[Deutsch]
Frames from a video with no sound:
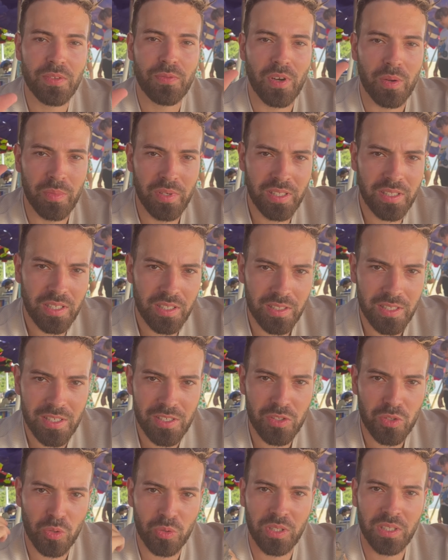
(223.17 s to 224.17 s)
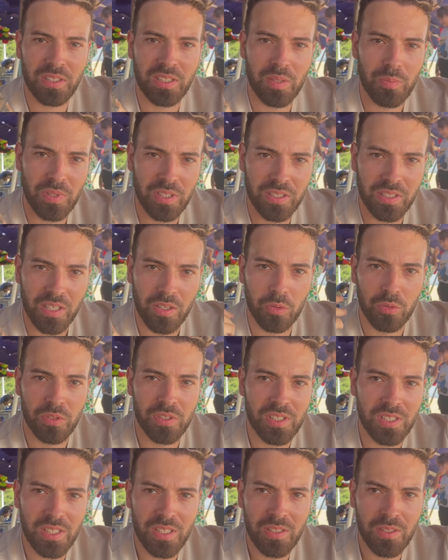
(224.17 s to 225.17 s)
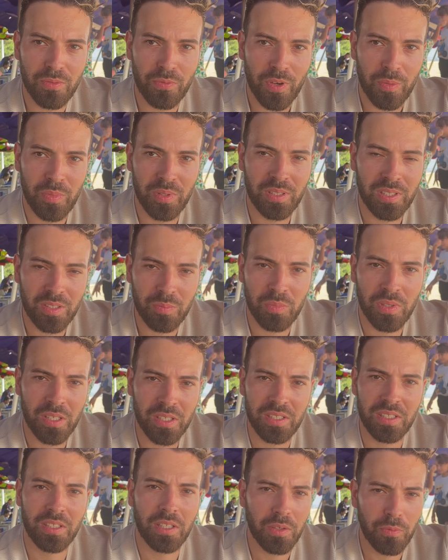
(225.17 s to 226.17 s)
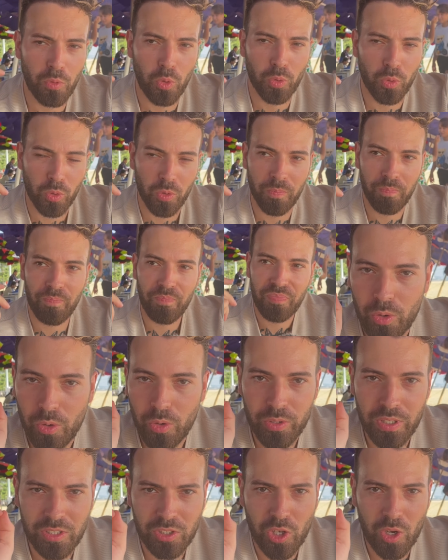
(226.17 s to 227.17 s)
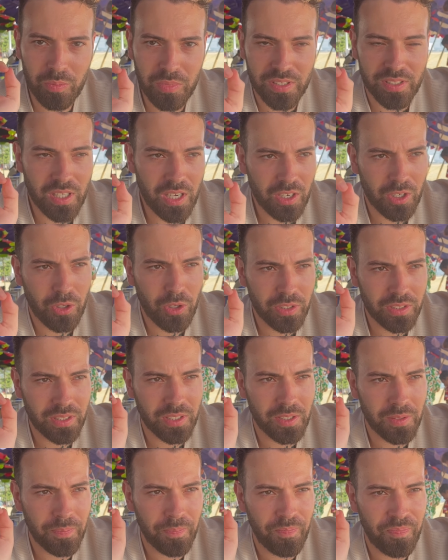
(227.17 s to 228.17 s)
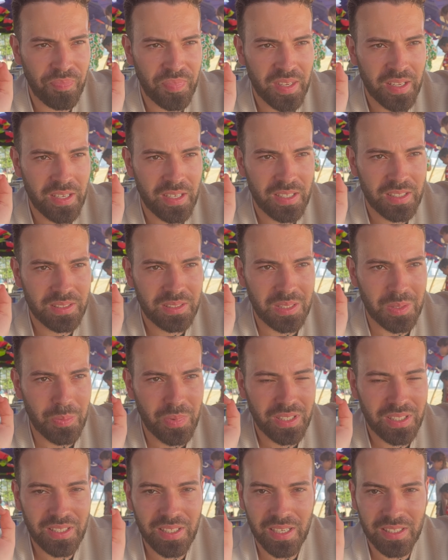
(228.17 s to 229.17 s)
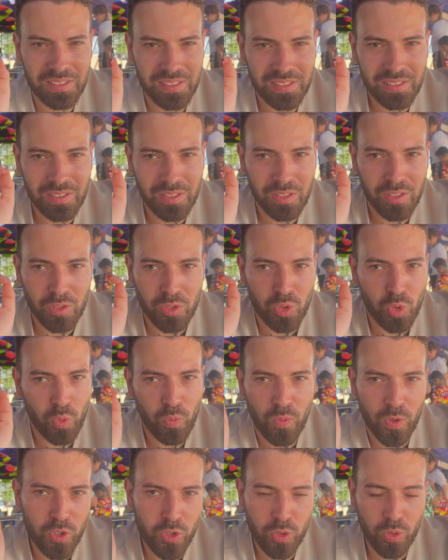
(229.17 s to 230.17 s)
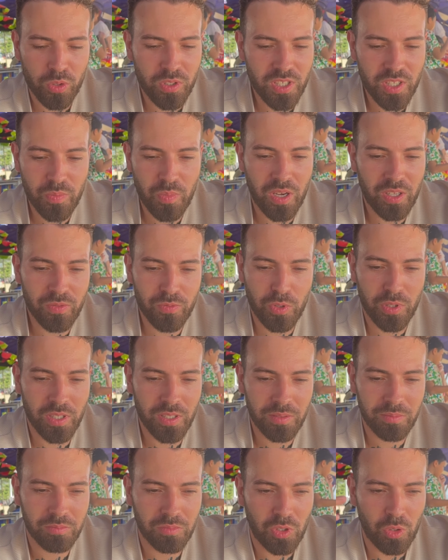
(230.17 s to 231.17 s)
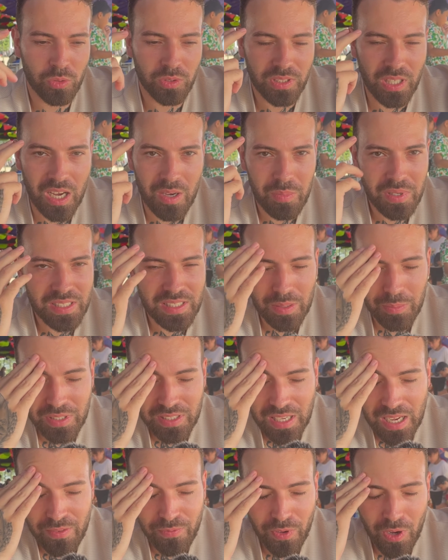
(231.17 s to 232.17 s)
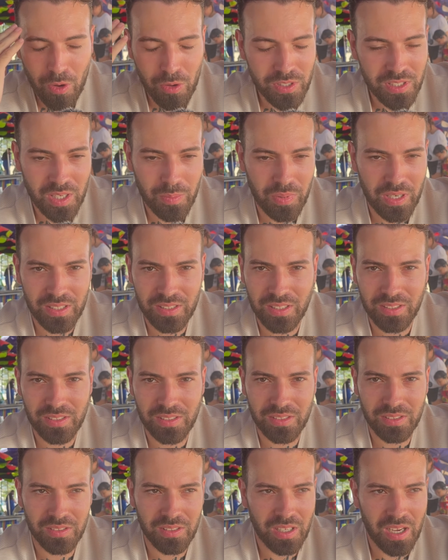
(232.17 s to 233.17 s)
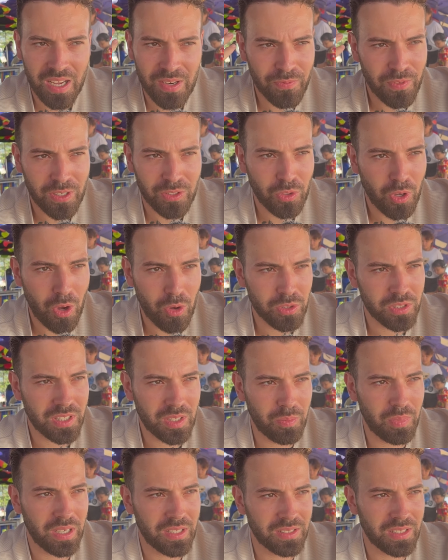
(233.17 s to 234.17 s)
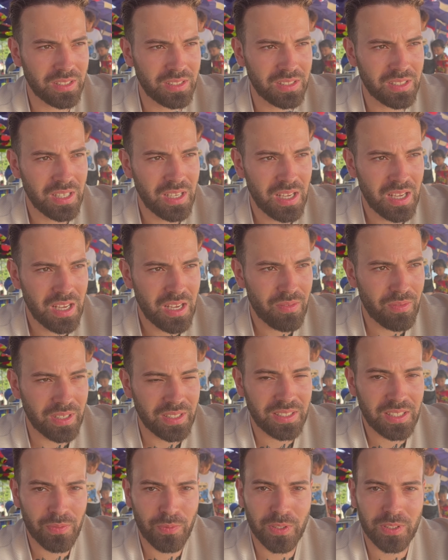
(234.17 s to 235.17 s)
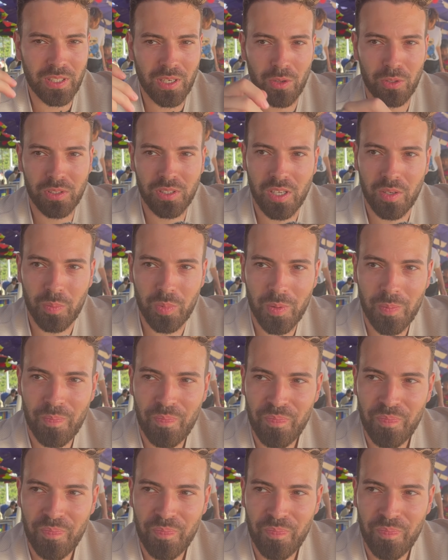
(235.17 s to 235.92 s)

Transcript: die Vermieterin ist und ich der Mieter und sie vermietet mir ihre Wohnung. Und jetzt kommt die Sache, Leute, die mich jetzt sofort stutzig machen würde. Und damals habe ich es einfach ausgeblendet. Einfach nur ausgeblendet, weil ich ihr vertraut habe.